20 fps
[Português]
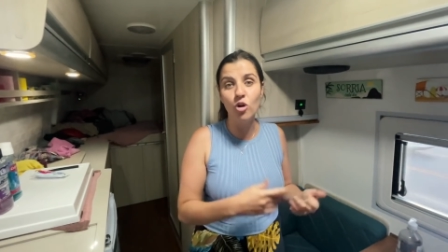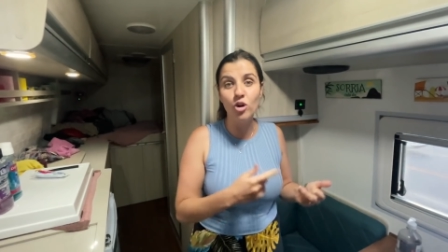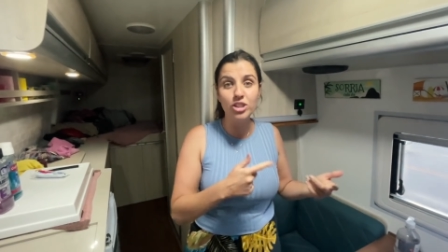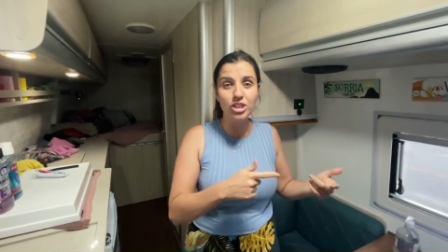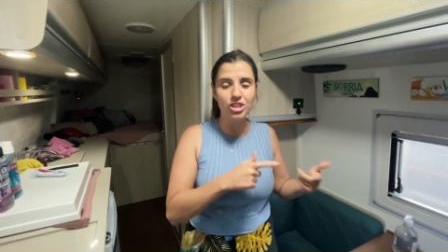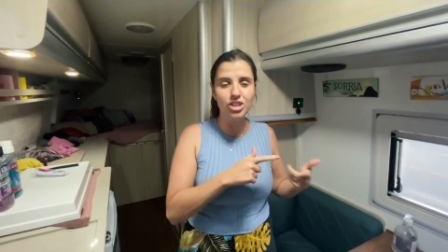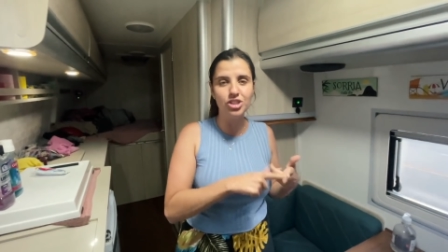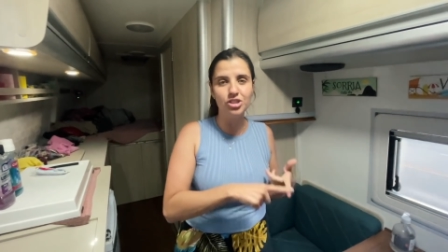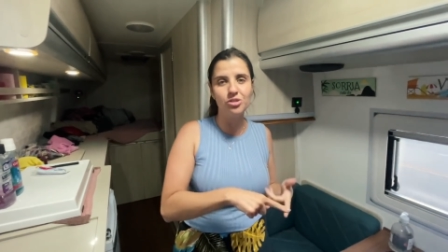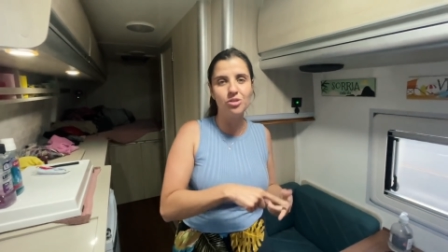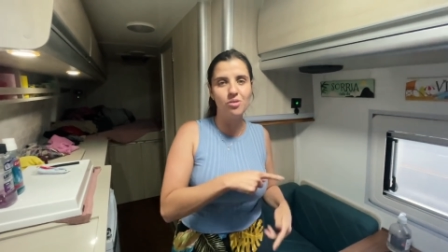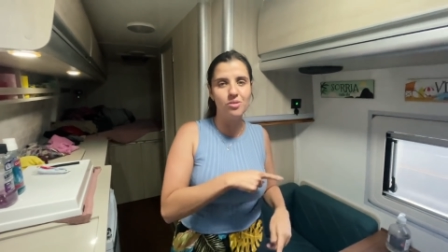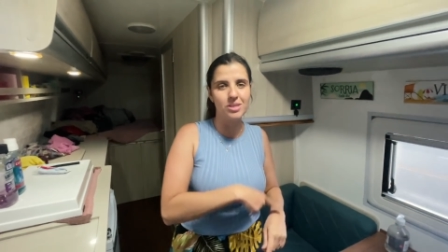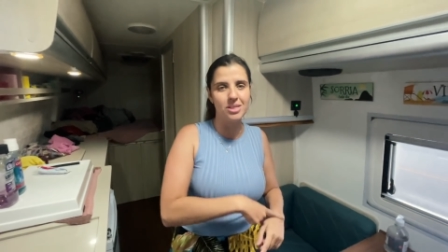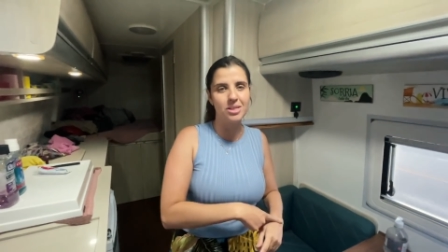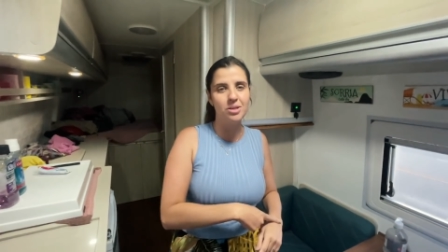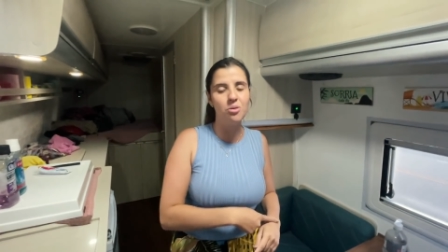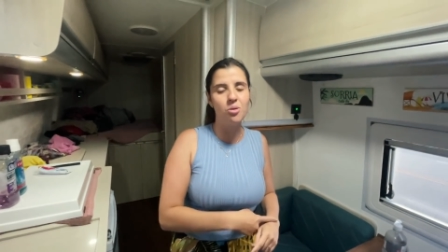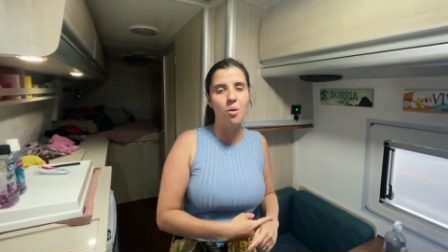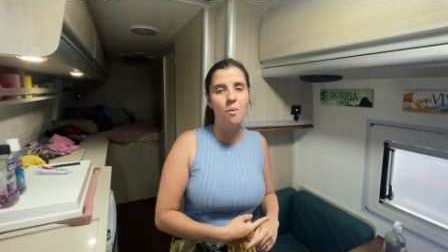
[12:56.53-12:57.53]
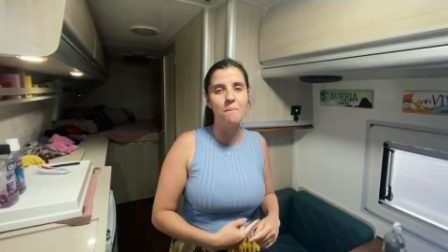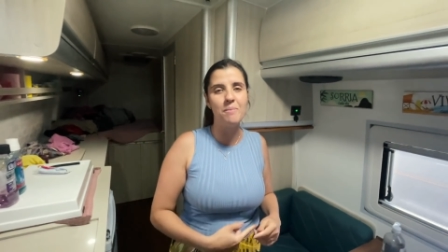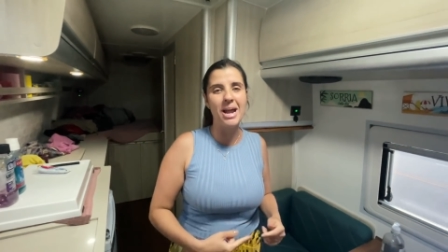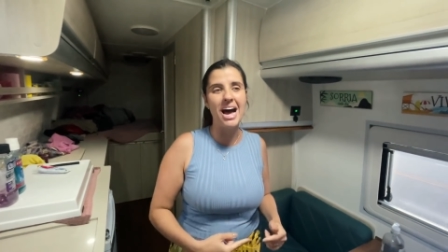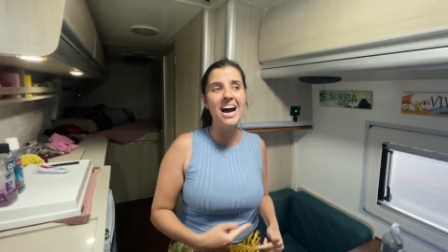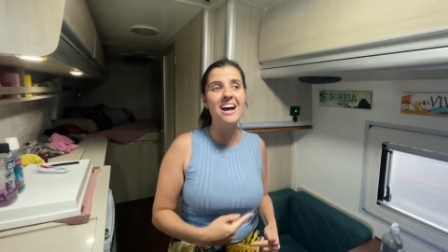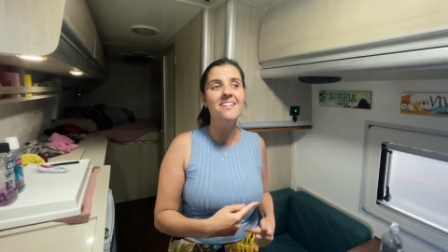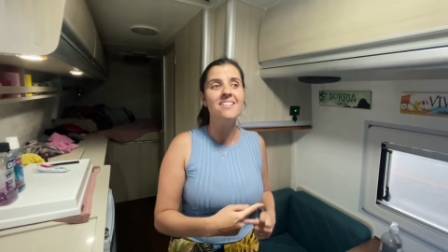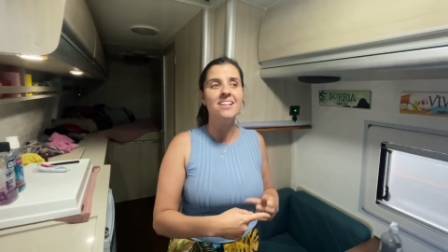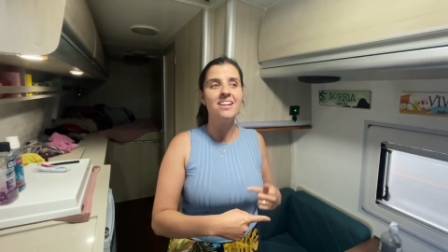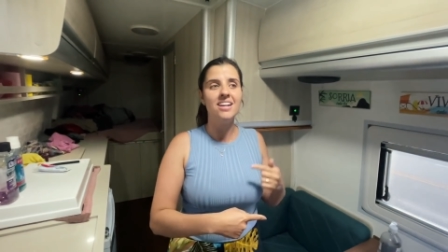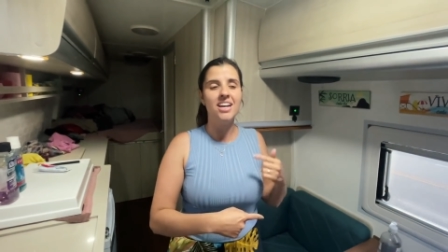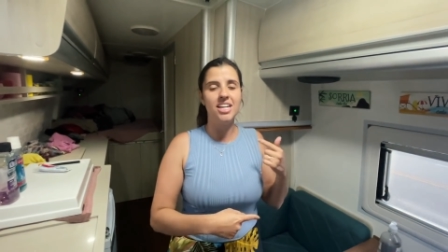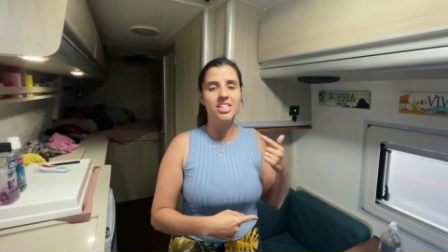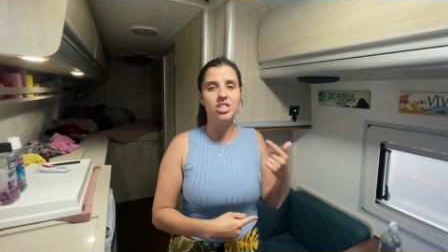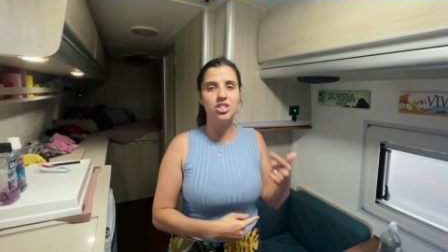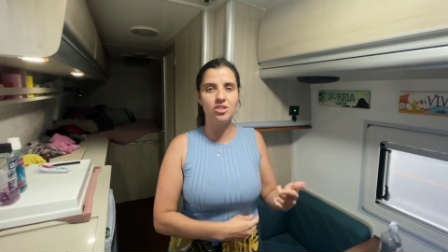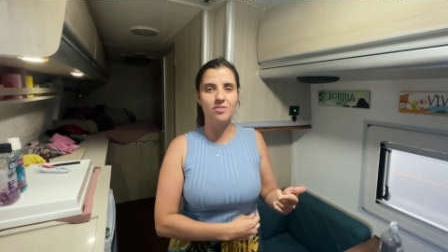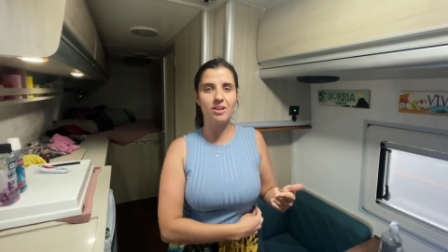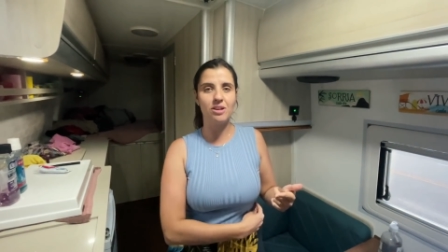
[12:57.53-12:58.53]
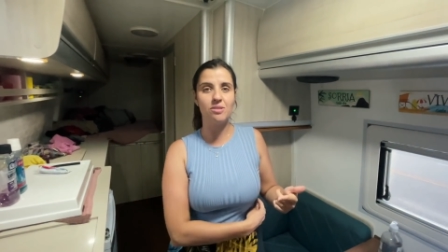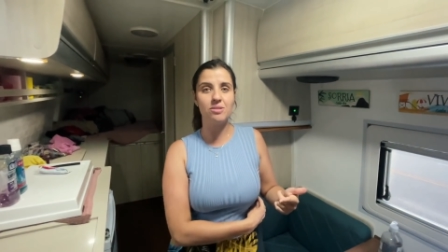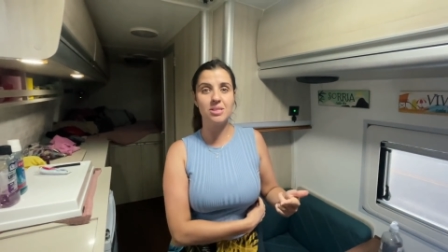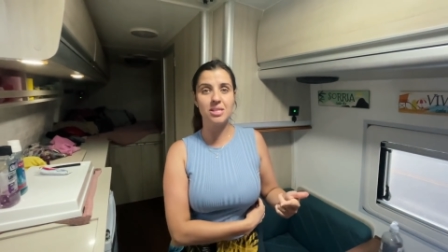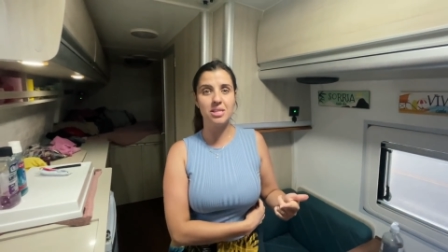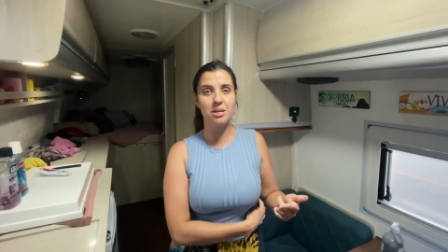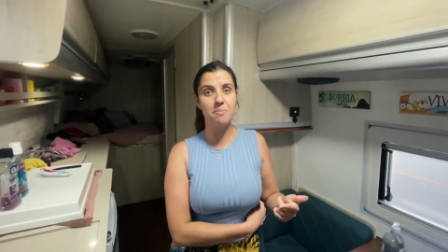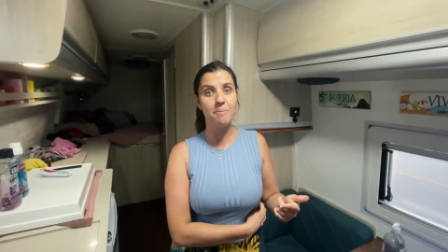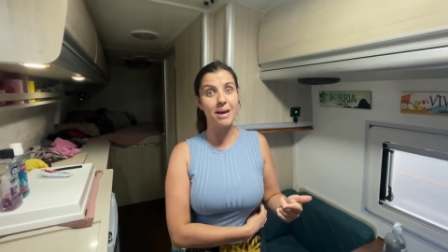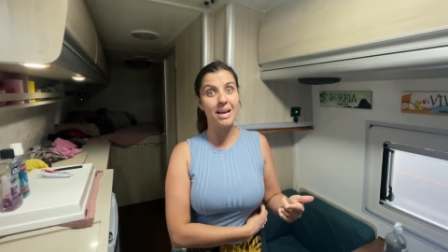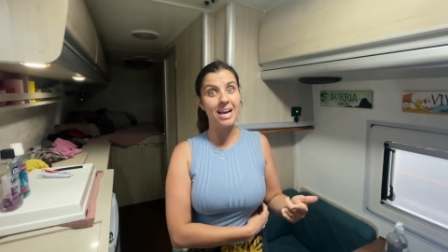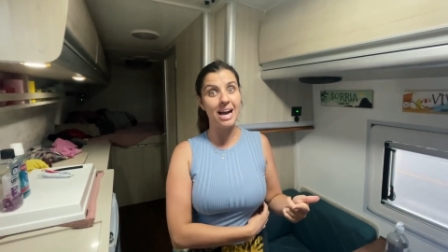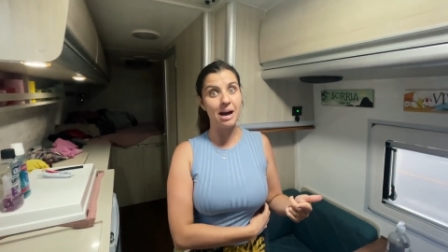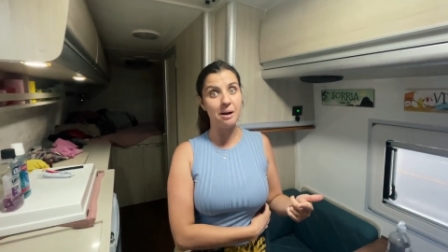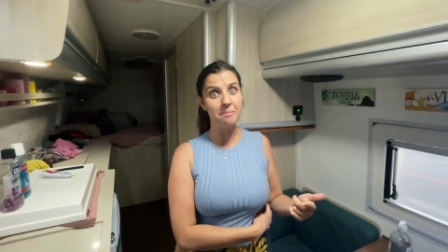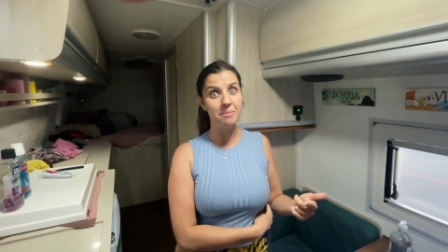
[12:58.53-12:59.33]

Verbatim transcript: Hoje a gente não conseguiu comprar, a gente só vai conseguir pegar